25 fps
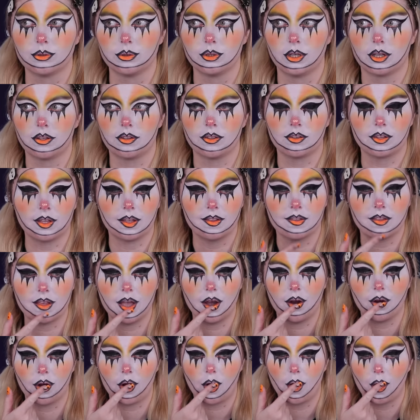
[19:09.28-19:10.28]
Uh, das ist
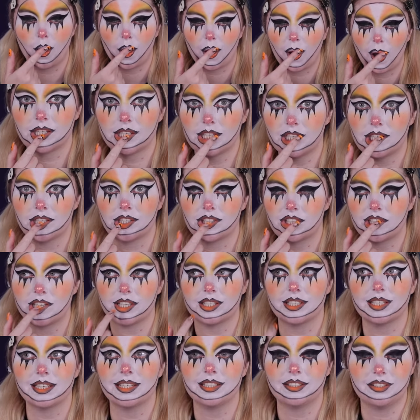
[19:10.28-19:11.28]
sehr orange. Das ist
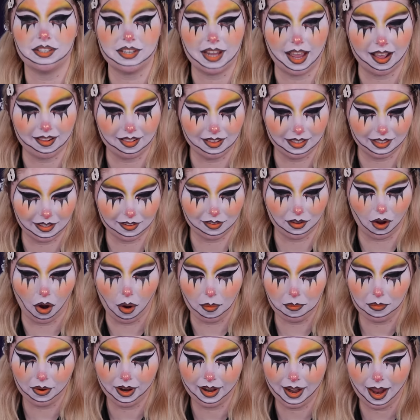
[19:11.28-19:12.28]
gerade ein richtig hässliches
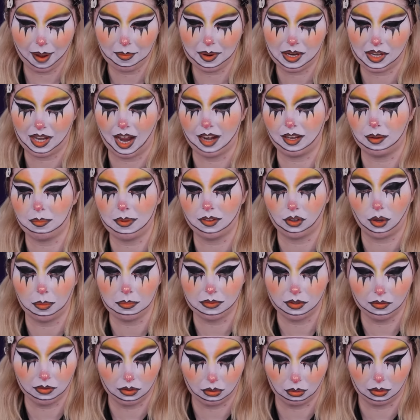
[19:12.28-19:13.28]
Ombre, aber ich dachte mir, jetzt
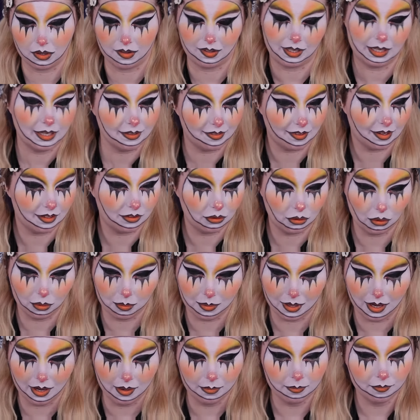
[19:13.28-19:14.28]
kommt sowieso das Glitzer
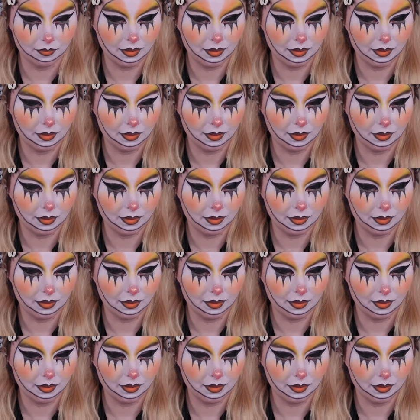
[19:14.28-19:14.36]
drüber.